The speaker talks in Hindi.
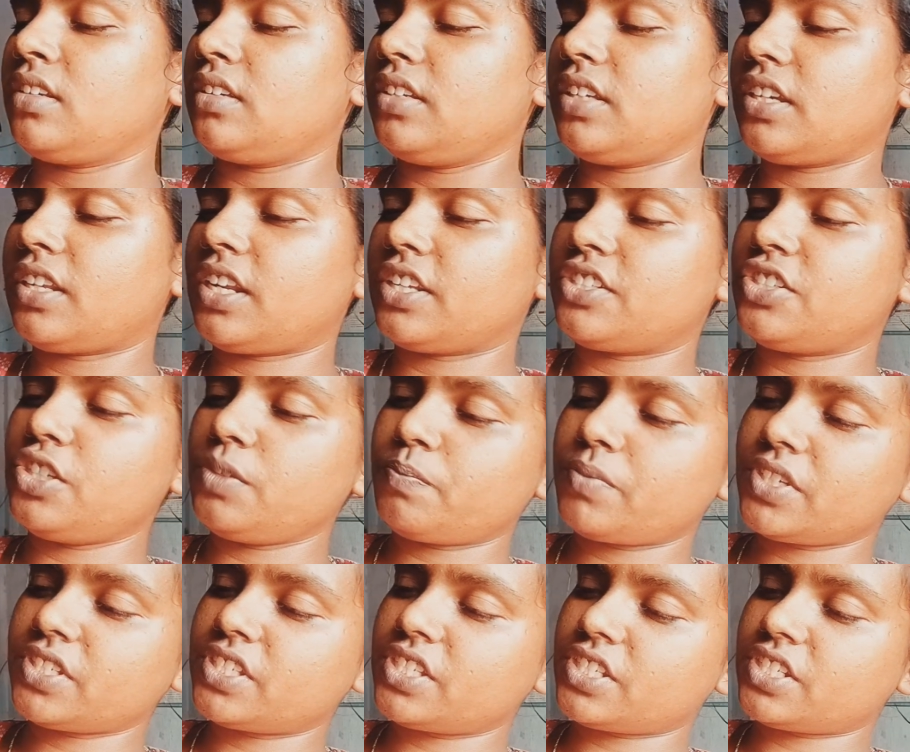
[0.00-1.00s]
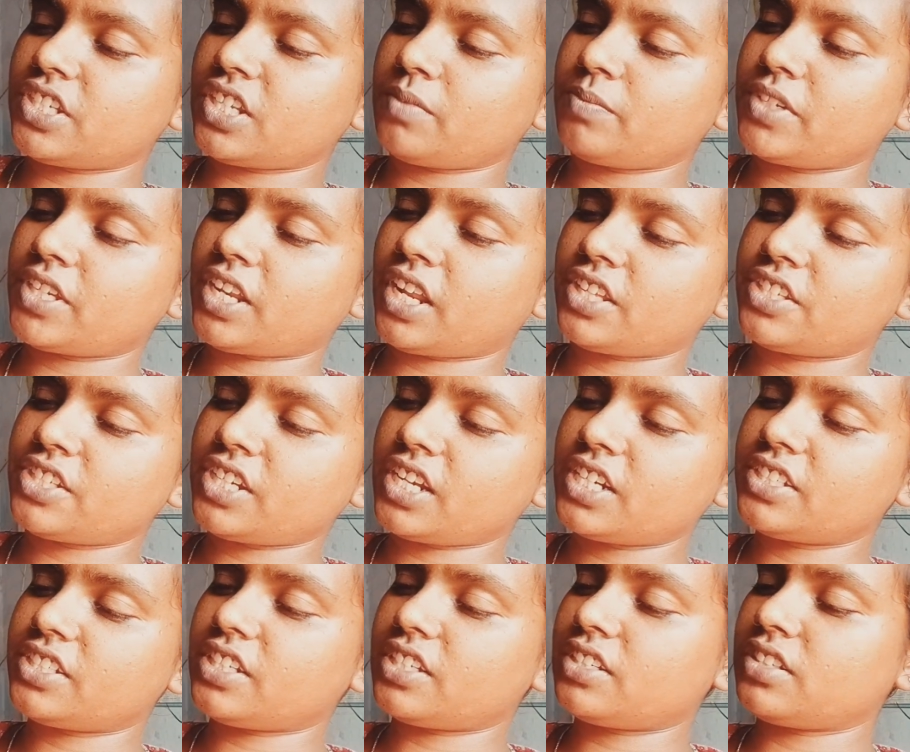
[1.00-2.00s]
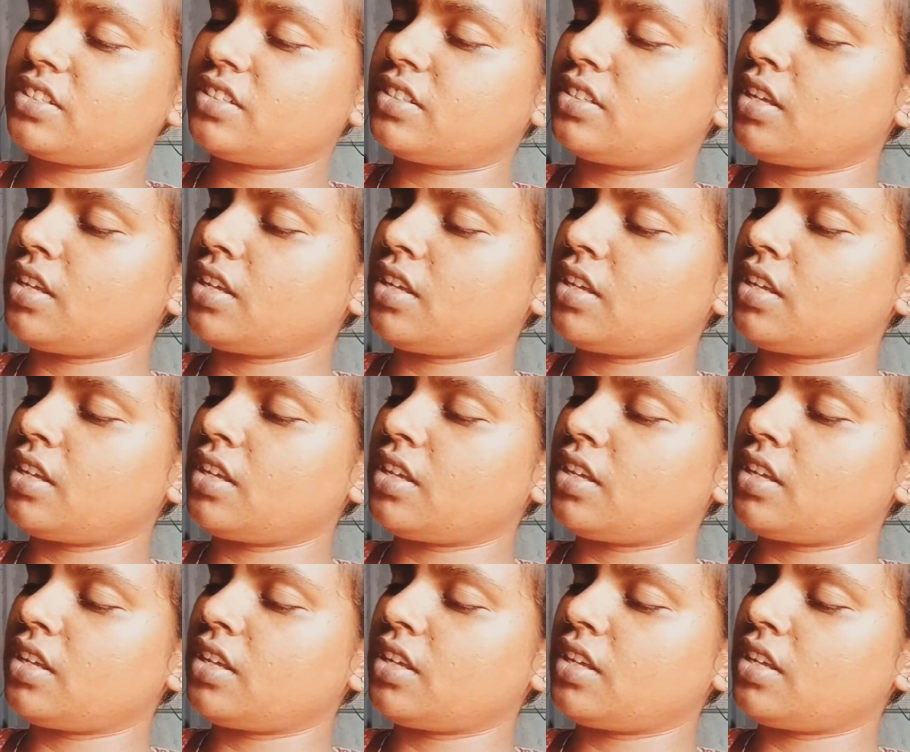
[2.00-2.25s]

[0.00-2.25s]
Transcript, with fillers: ये रहा चिप सिस्टम ये रहा चार्जर